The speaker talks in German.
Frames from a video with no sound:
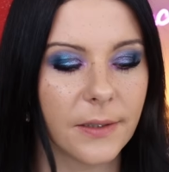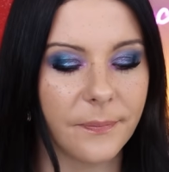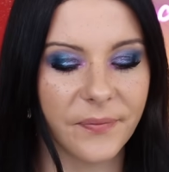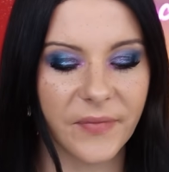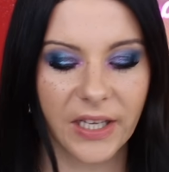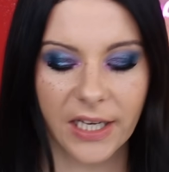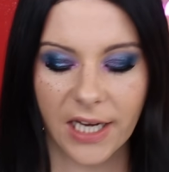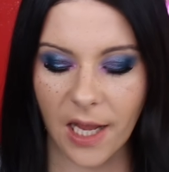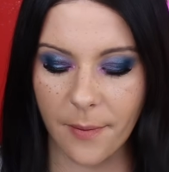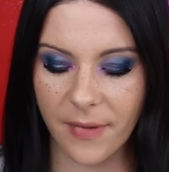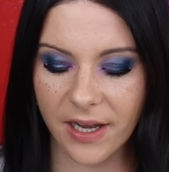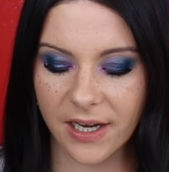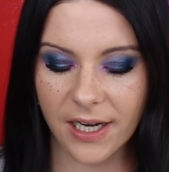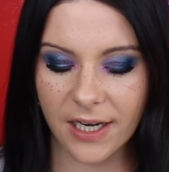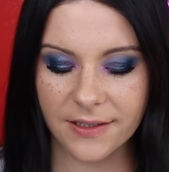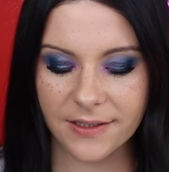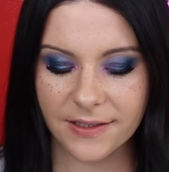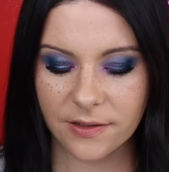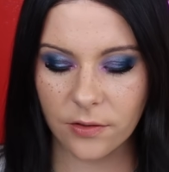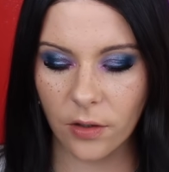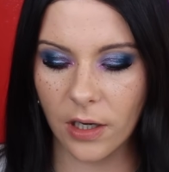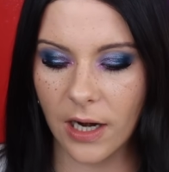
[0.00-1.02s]
Den kann man
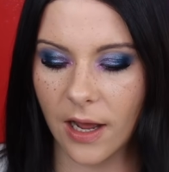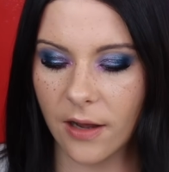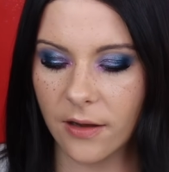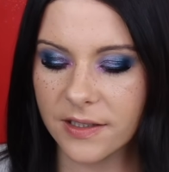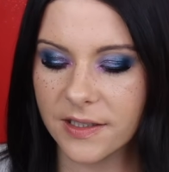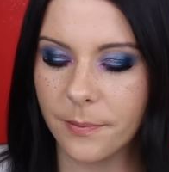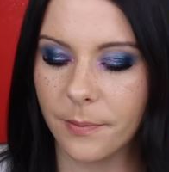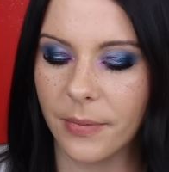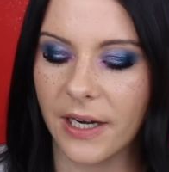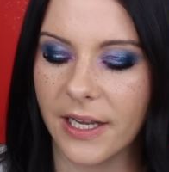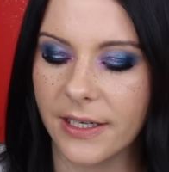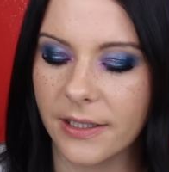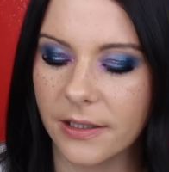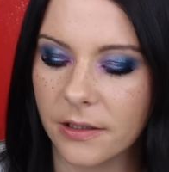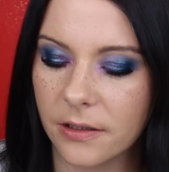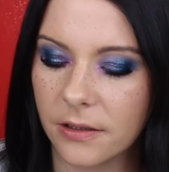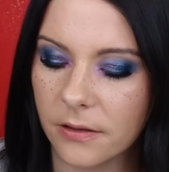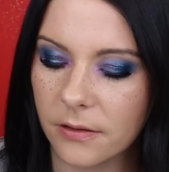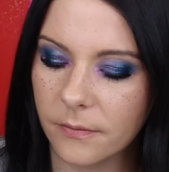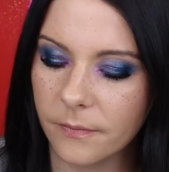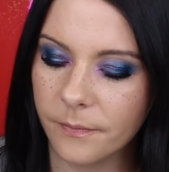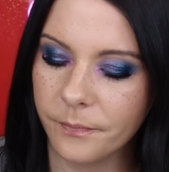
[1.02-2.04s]
ganz toll
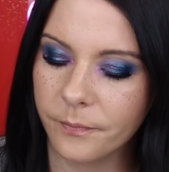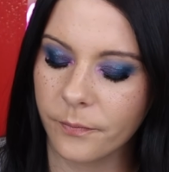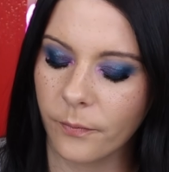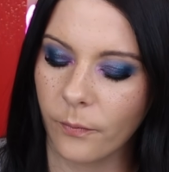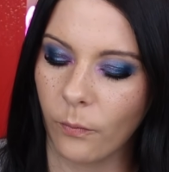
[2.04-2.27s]
ausblenden.